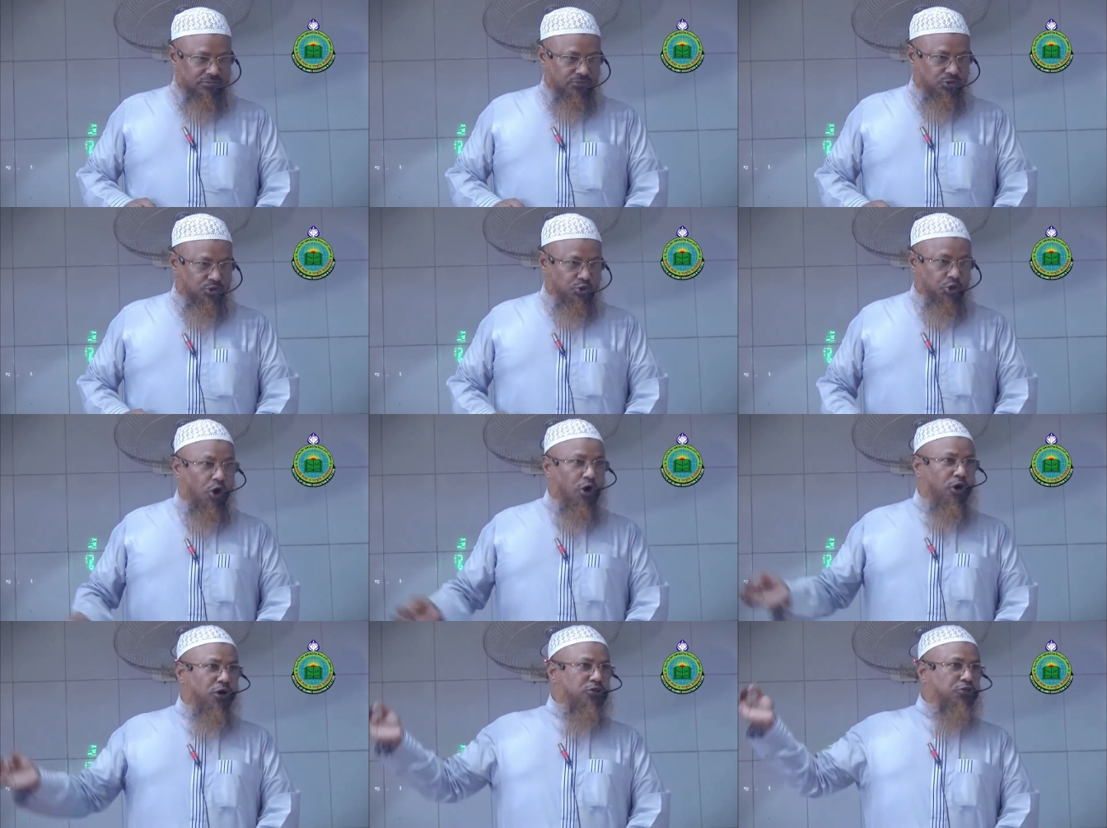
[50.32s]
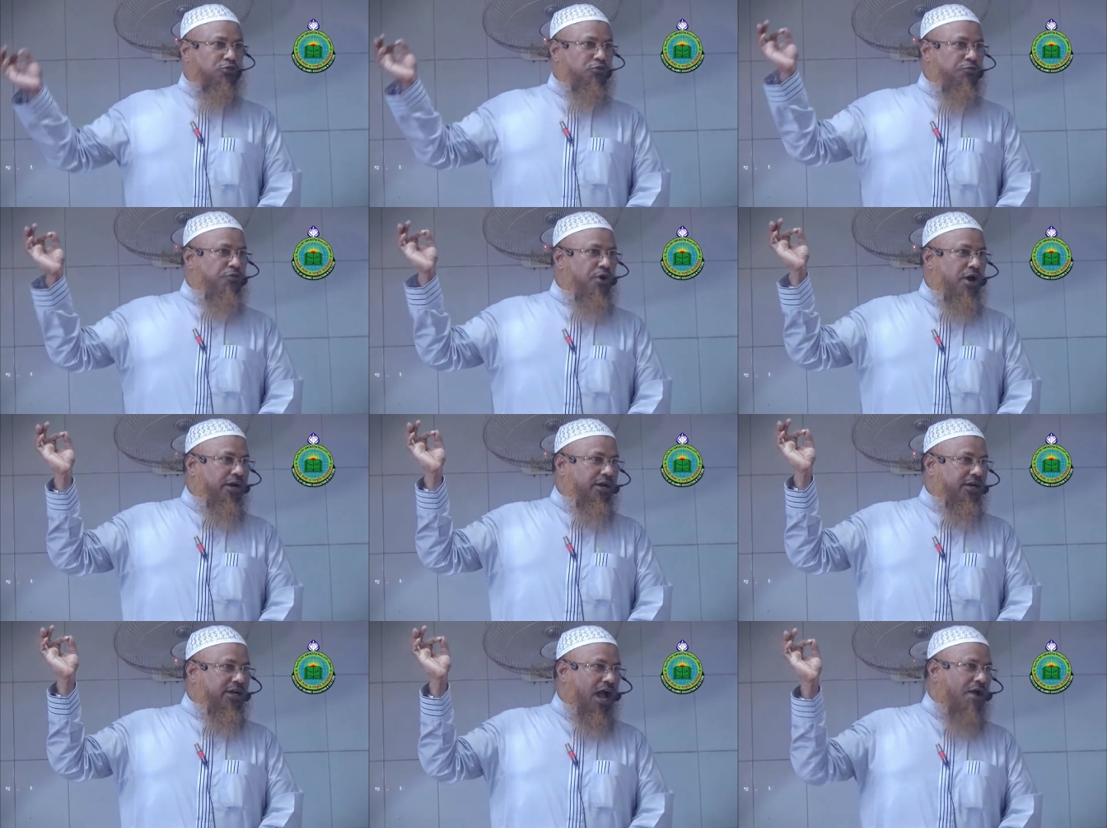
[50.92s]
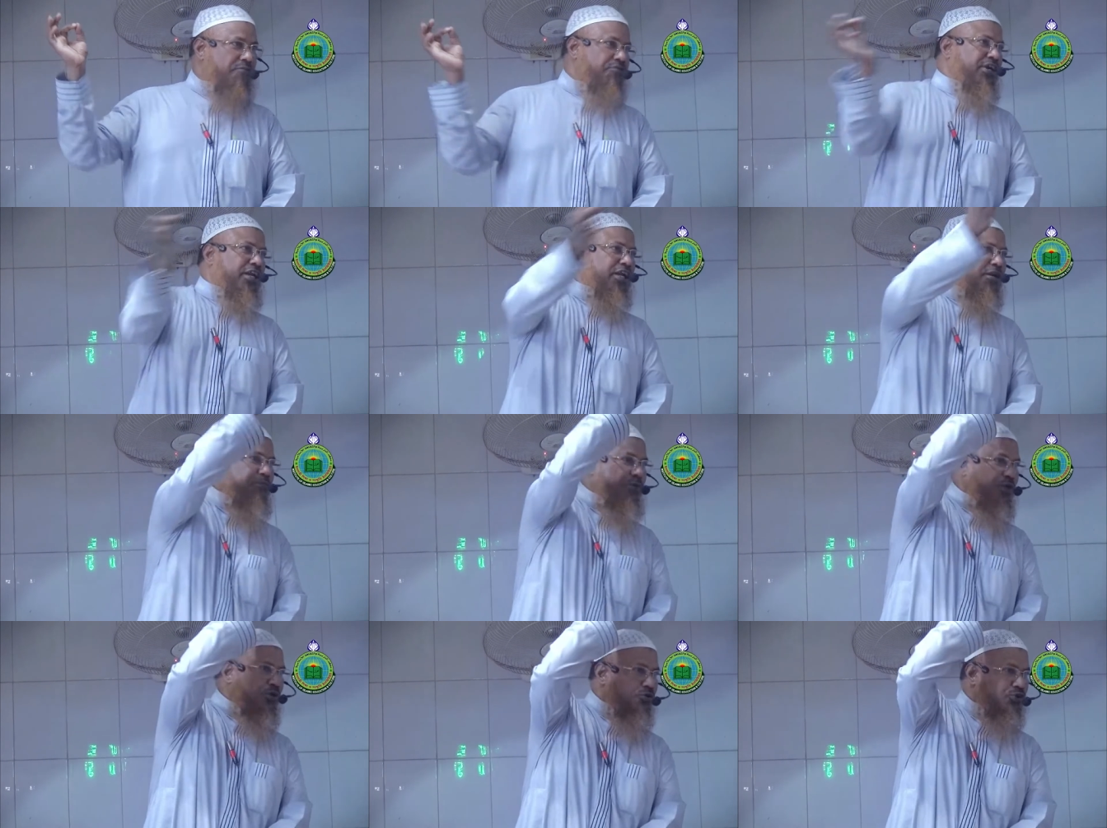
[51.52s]
ঝড় তুফান কাফের
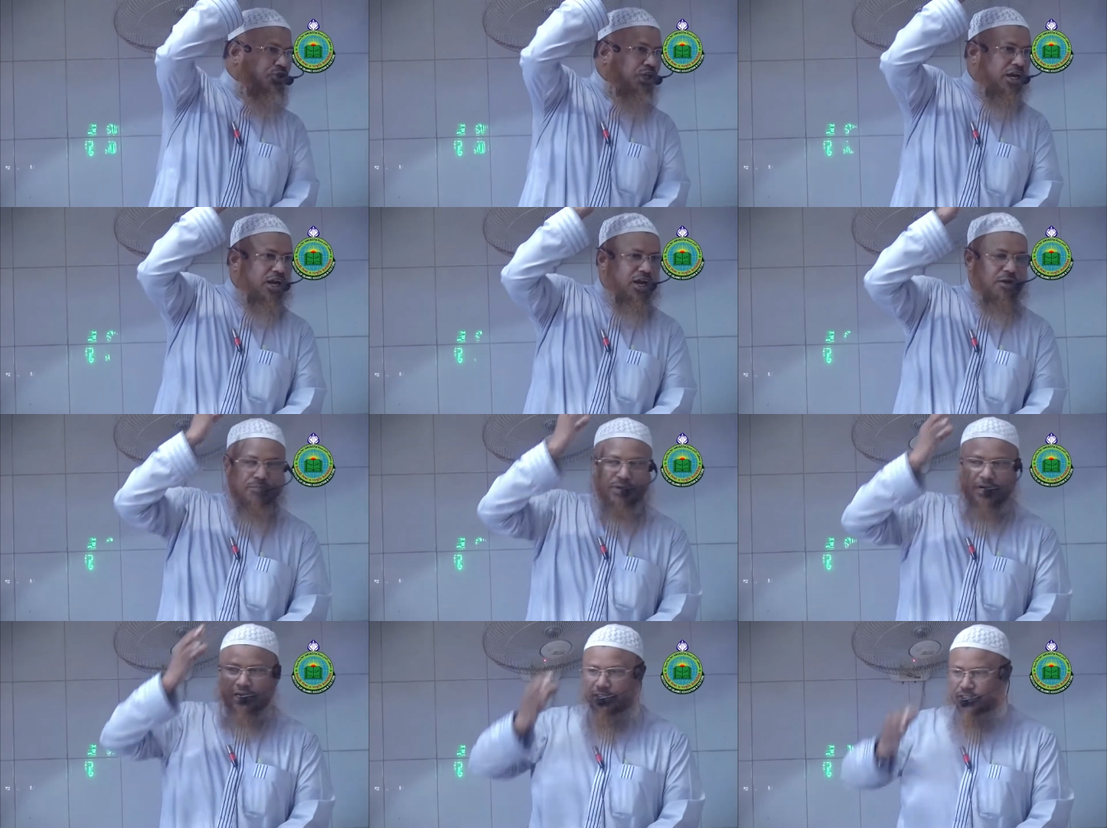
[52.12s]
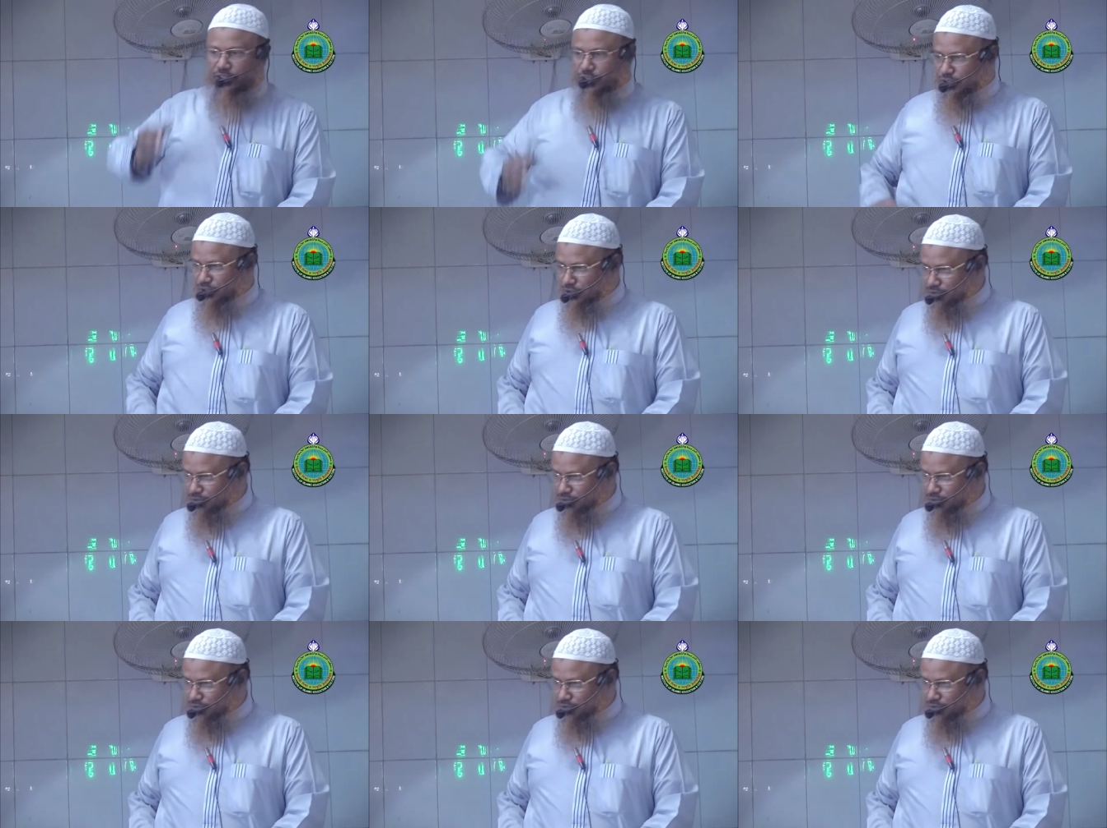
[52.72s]
বিরুদ্ধে আল্লাহ পাঠাই দিয়েছেন